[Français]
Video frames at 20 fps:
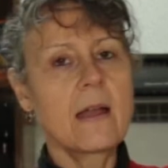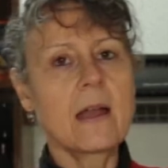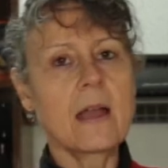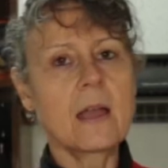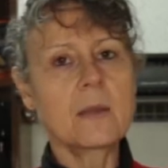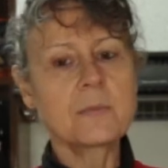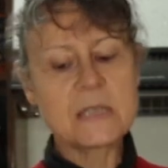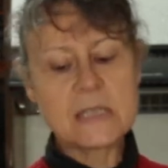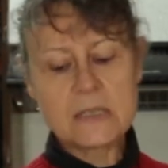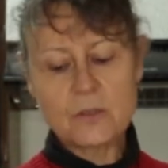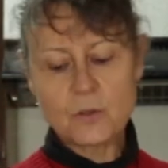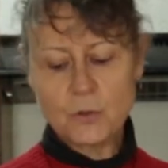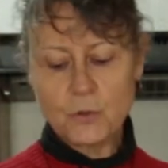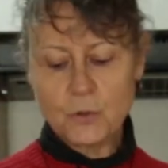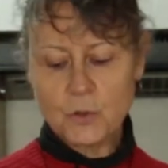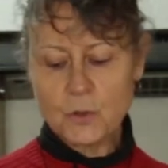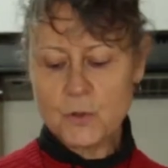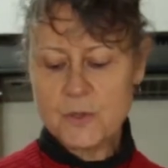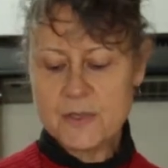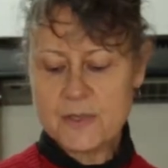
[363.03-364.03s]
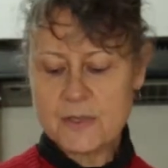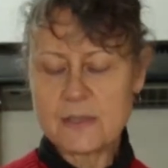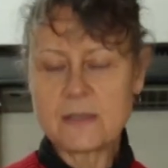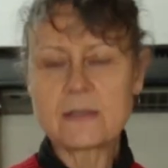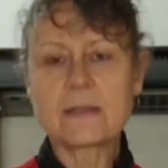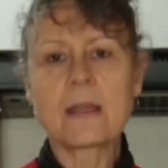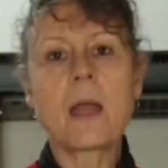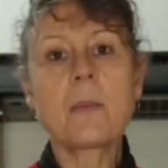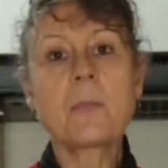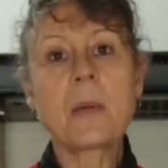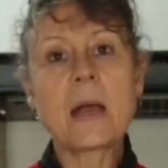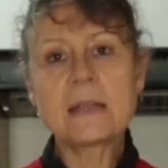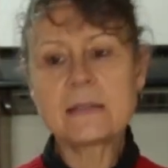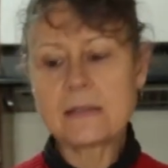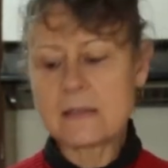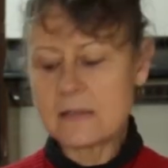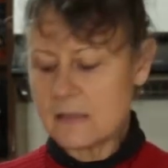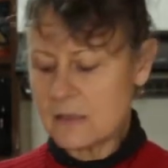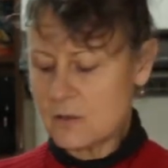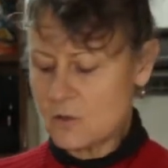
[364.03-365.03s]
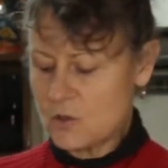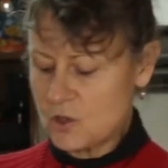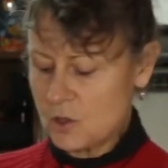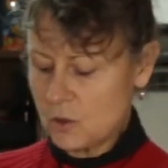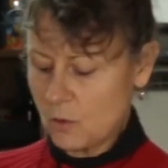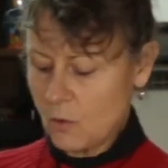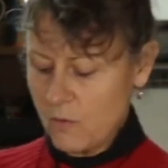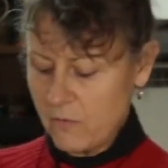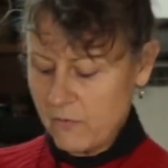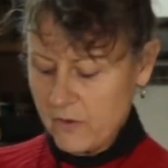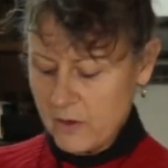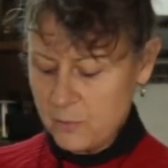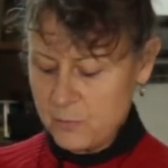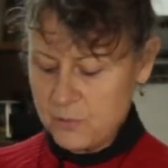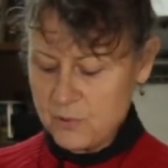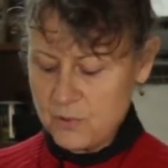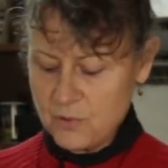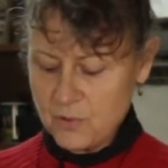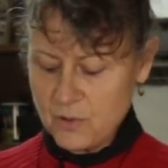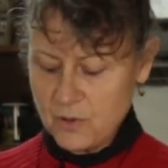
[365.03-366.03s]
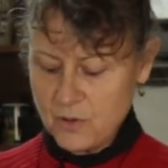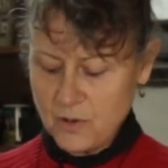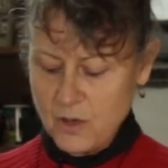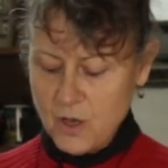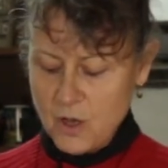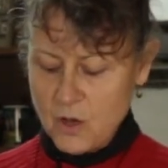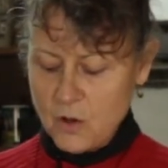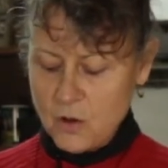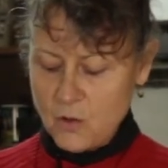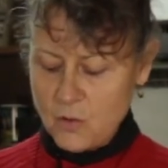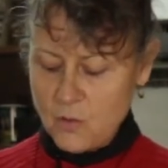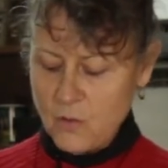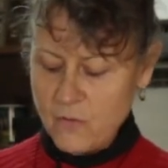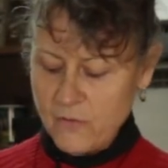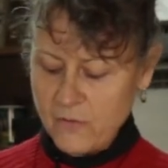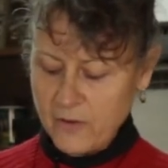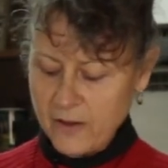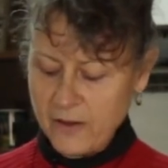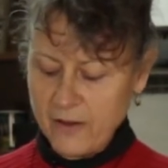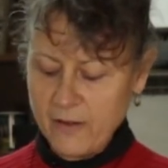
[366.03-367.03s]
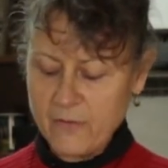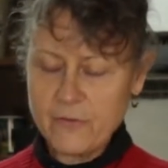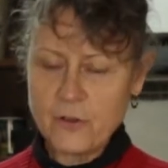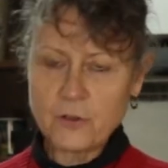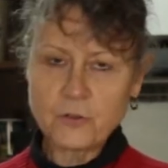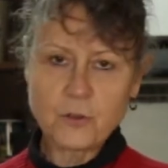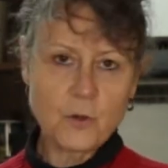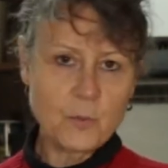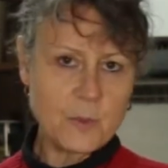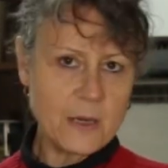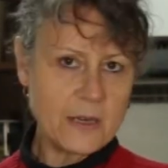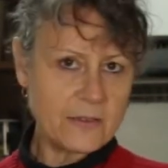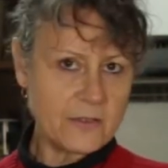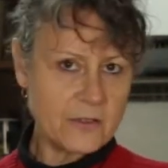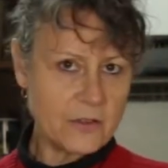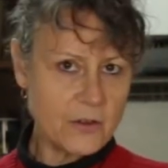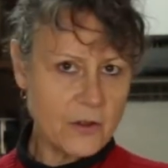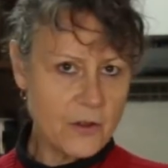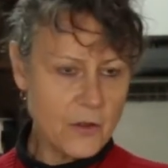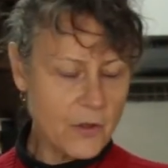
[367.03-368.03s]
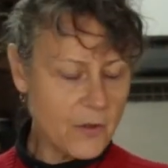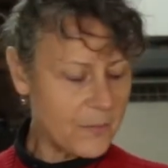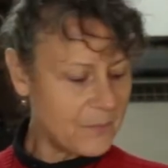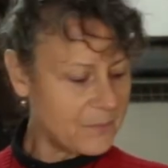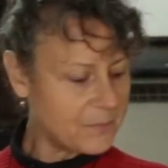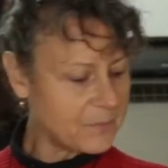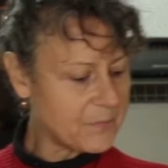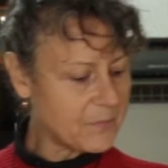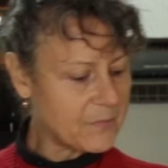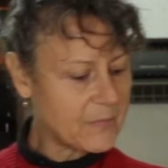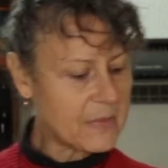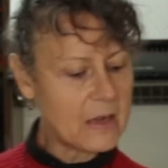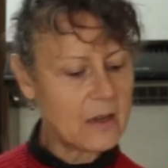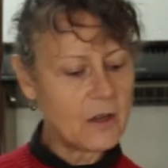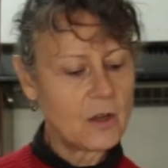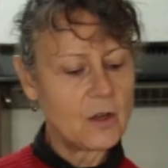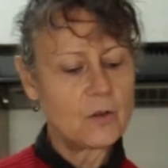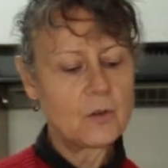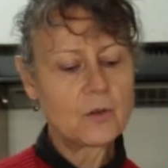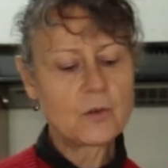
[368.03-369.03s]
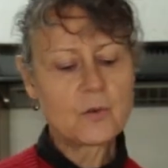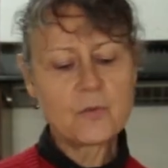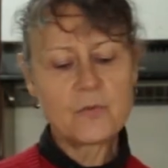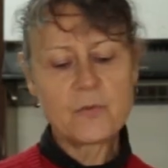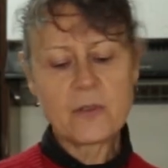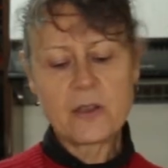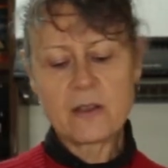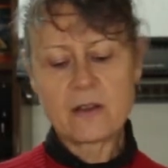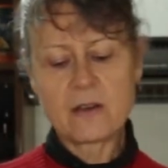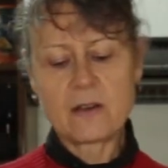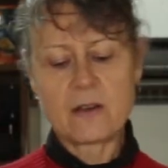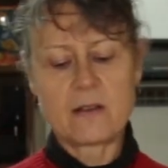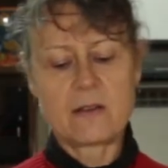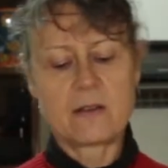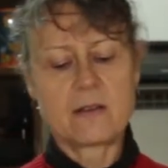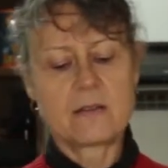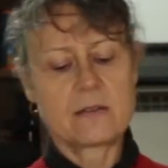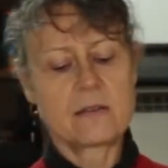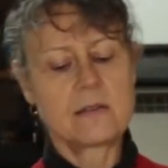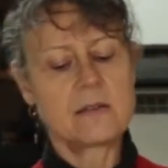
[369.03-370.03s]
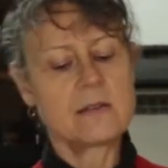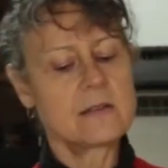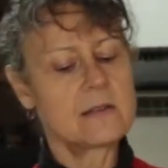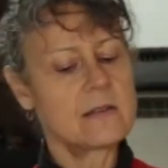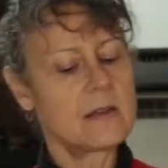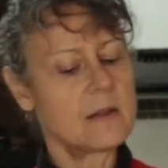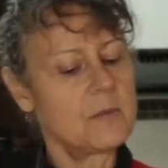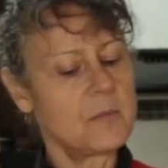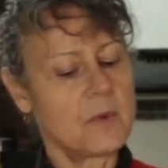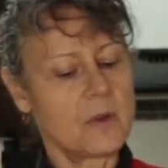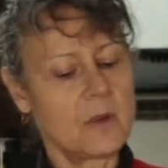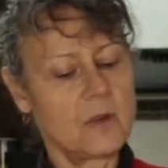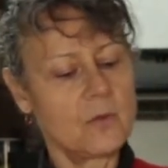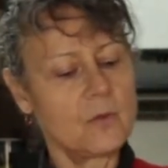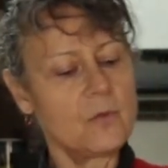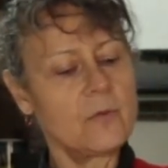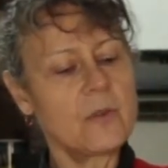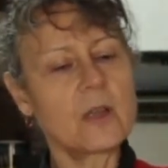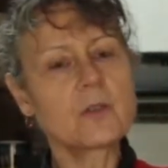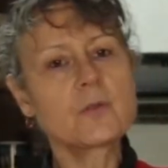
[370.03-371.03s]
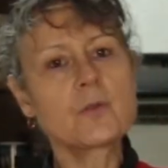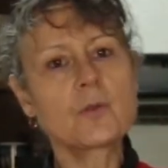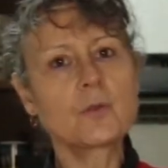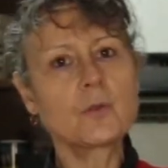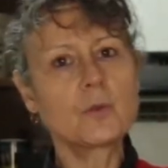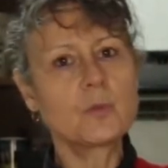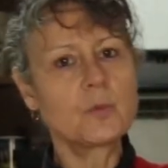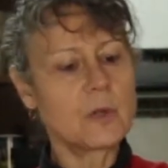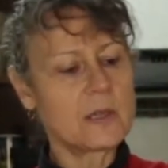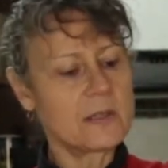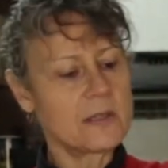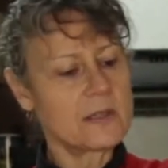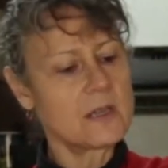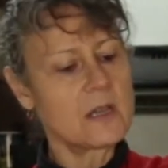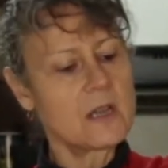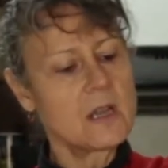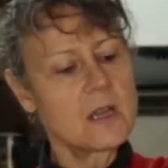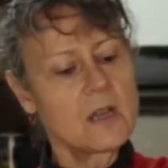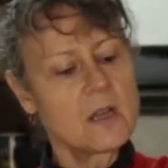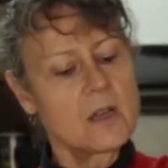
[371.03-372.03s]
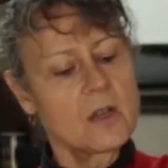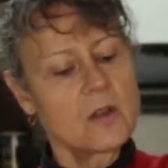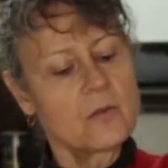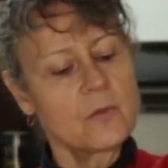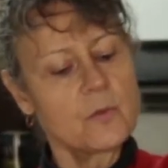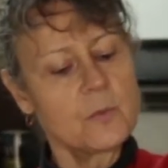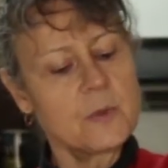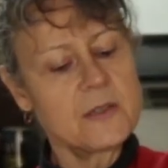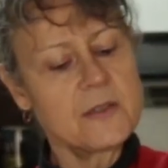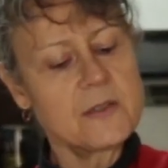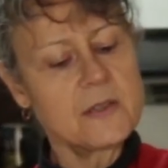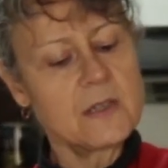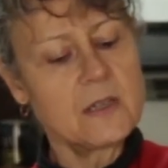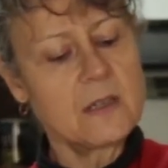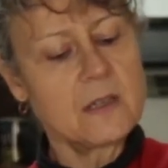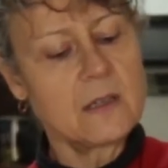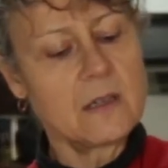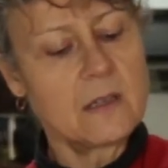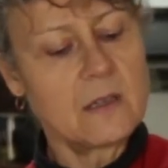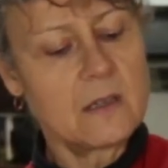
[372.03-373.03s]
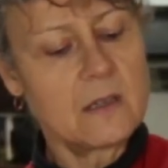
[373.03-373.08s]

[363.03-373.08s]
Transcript: Un petit truc aussi très pratique que j'ai trouvé pour ouvrir votre blender. Le couvercle, système ouverture de boîte. Vous mettez